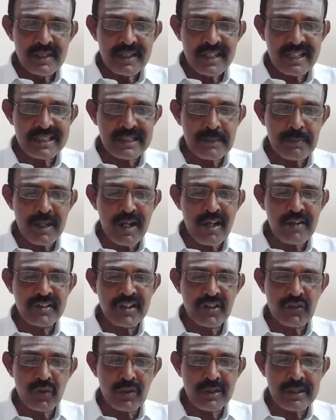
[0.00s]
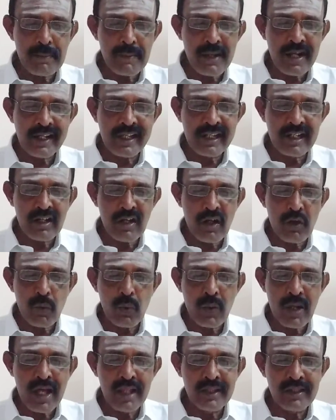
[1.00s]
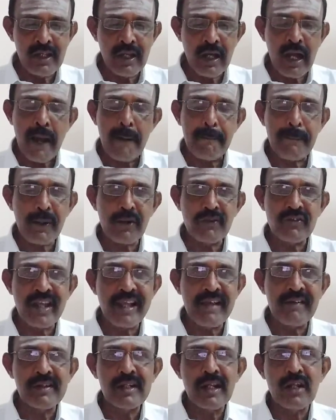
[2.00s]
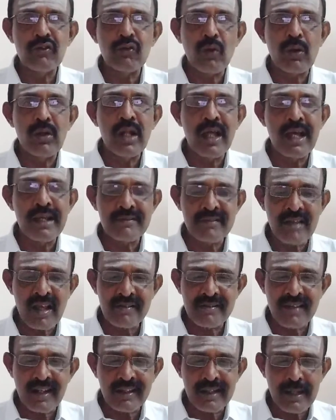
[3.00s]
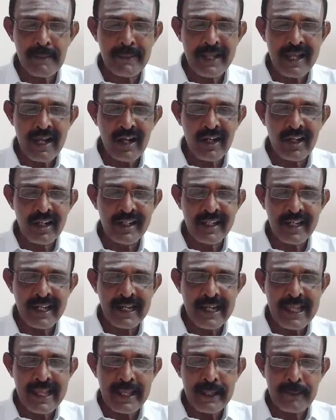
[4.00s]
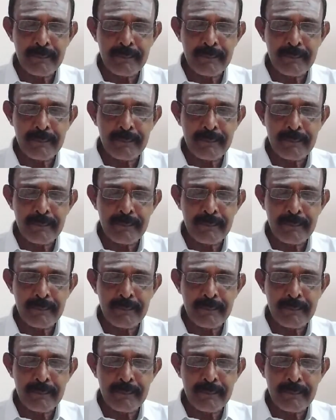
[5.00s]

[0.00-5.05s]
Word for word: ரிஷபராசி சுத்தமாக இருக்கக்கூடாது அப்புறம் செய்ய வேண்டாம்னு சொல்ல சாஸ்திரத்தில் அப்படி ஆகங்கிருக்கலை